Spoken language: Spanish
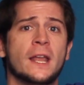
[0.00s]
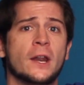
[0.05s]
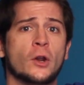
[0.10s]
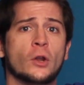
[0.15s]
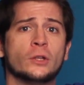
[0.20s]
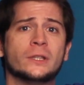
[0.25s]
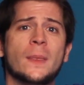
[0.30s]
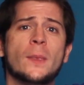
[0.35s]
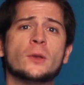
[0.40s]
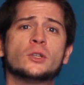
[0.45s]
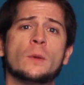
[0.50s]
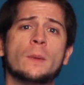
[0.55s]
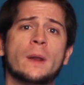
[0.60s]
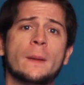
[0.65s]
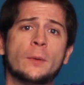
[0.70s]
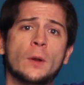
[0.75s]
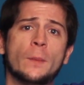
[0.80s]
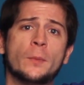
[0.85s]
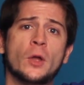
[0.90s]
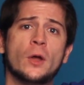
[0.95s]
rotando sobre
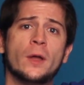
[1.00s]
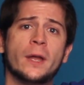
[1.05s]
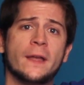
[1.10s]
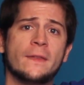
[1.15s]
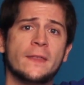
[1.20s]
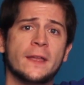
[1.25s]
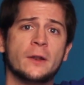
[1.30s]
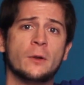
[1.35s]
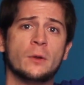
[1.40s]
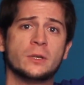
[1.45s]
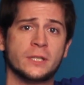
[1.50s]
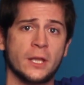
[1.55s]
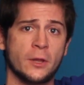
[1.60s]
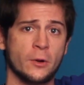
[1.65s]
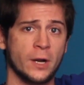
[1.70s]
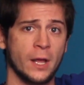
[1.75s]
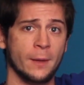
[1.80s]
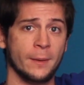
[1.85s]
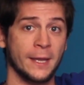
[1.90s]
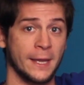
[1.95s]
el propio eje de nuestra
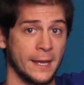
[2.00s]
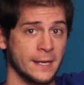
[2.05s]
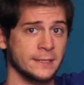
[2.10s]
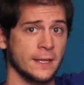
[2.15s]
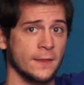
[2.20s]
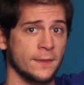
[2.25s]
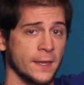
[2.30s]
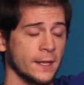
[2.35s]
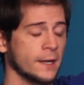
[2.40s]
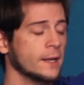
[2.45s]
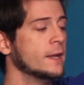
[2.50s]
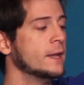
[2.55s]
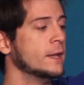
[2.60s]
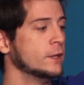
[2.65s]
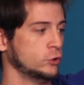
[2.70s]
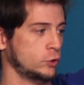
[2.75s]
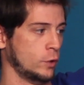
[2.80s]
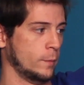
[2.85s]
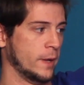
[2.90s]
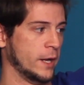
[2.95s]
aeronave, es decir,
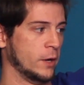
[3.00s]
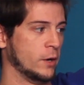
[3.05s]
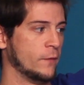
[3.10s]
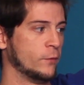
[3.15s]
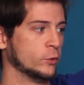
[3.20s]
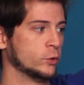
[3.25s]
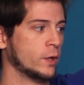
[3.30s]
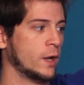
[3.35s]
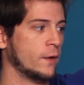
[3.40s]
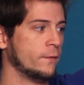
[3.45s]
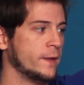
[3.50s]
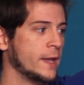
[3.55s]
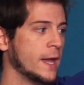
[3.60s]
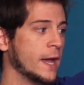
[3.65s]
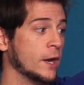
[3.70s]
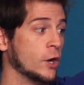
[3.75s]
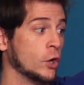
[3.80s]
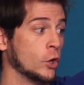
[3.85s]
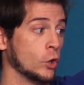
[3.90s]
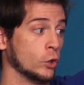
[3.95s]
Tomaré una fotografía,
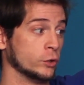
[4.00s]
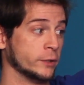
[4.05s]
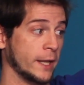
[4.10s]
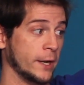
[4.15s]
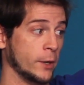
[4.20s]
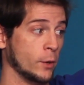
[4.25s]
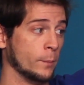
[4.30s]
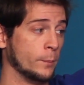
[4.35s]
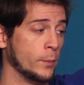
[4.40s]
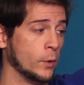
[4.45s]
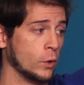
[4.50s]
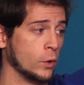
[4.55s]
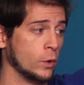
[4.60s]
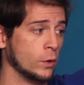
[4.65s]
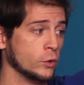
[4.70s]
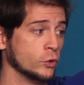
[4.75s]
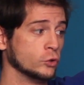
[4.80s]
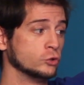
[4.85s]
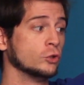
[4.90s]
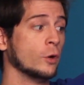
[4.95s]
rotaré un
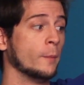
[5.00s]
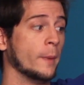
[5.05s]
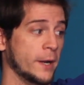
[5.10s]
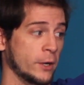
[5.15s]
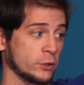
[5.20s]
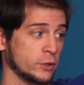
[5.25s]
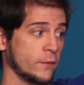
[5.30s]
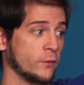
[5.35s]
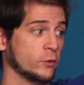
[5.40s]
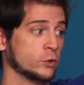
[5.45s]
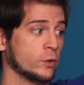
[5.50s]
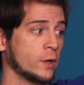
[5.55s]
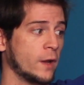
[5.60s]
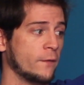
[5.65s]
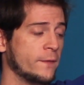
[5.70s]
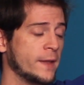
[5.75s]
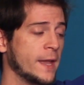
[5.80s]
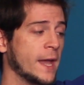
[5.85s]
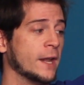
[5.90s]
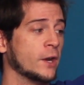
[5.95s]
poco, tomaré otra
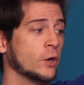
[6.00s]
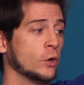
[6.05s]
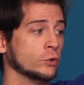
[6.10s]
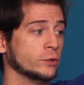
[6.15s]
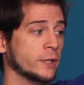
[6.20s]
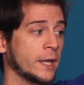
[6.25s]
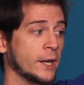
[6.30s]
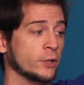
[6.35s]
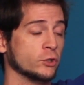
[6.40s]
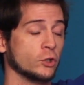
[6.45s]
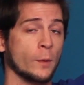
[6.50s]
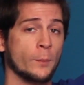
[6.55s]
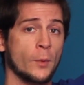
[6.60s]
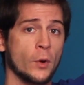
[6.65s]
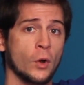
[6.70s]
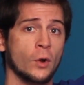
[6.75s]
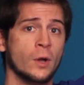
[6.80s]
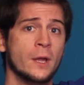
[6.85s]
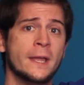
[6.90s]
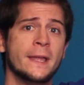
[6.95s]
fotografía, rotaré otro
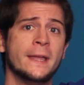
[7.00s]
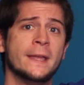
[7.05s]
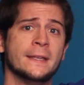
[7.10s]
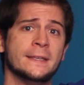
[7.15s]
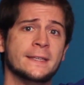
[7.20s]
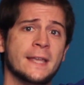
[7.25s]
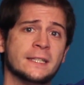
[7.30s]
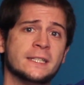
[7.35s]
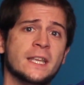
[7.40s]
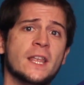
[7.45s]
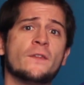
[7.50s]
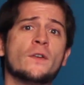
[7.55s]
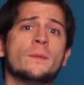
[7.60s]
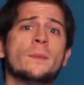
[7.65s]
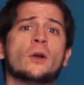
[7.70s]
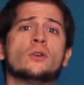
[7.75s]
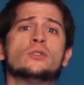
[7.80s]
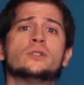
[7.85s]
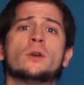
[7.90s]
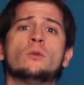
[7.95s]
poco, y así de
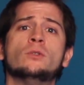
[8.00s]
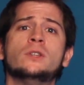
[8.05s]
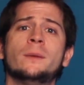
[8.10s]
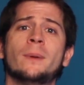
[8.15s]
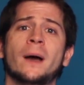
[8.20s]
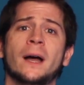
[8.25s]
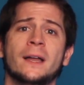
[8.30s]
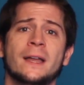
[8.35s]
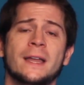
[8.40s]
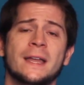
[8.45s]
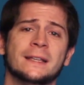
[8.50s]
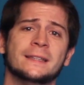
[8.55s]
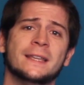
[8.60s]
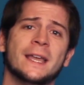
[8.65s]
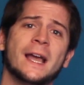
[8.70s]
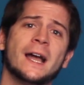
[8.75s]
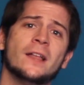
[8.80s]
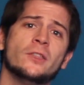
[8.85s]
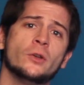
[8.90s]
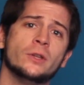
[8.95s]
forma consecutiva,
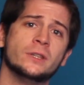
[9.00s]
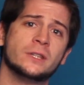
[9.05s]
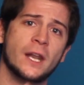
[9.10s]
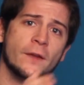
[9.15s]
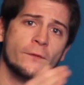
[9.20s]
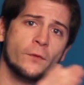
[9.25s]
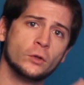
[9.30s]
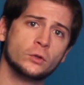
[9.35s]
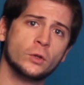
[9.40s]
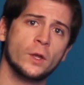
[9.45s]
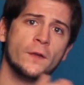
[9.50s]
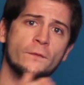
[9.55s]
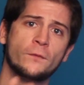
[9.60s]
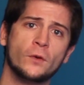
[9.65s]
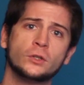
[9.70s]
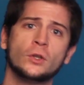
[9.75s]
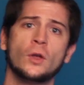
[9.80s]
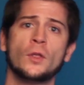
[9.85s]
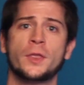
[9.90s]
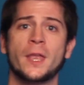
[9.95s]
dejando entre foto y
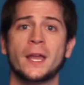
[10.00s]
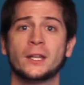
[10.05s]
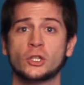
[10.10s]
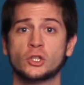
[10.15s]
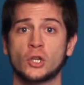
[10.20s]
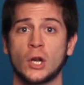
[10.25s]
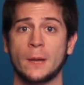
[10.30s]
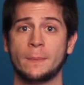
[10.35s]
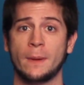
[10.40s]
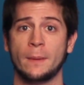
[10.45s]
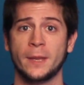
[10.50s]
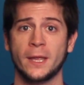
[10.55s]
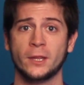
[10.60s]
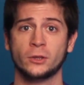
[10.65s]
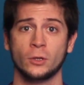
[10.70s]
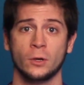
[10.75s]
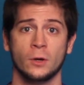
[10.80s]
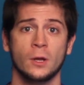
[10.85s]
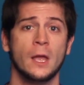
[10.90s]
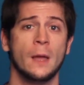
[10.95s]
foto cierto
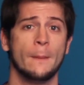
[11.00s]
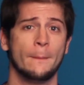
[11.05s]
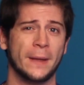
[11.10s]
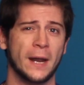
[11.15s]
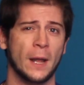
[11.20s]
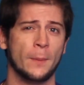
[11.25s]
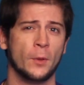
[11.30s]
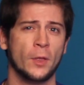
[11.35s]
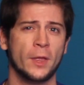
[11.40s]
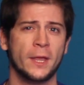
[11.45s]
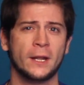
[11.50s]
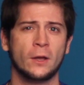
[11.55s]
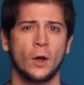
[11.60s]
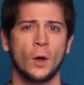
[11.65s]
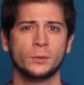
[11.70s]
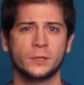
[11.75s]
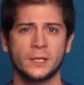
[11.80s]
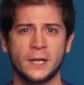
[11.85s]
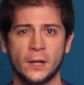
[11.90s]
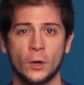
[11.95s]
solapamiento para poder
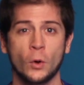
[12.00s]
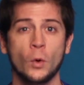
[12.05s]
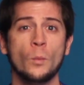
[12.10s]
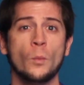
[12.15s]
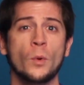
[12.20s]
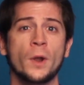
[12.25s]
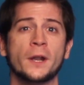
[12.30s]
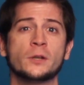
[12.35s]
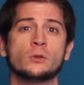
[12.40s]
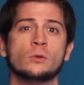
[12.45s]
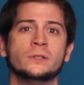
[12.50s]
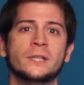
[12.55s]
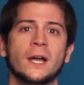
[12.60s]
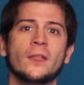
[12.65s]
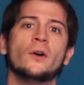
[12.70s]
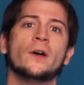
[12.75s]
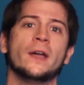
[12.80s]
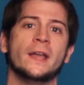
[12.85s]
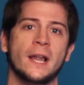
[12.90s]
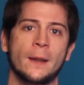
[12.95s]
obtener un buen
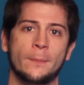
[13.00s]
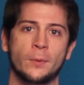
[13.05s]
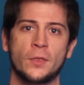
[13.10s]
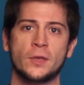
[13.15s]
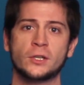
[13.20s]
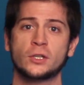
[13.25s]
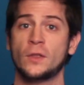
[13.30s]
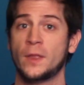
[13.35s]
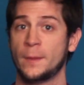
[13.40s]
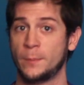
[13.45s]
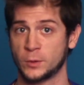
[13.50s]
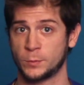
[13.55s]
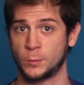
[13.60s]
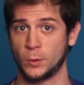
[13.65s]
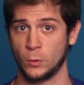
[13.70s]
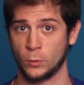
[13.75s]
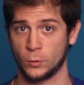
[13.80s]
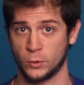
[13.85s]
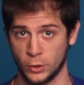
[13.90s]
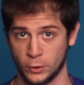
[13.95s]
resultado en el proceso de
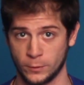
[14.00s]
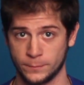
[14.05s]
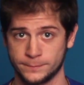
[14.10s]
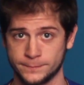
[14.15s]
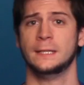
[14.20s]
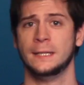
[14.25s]
postproducción.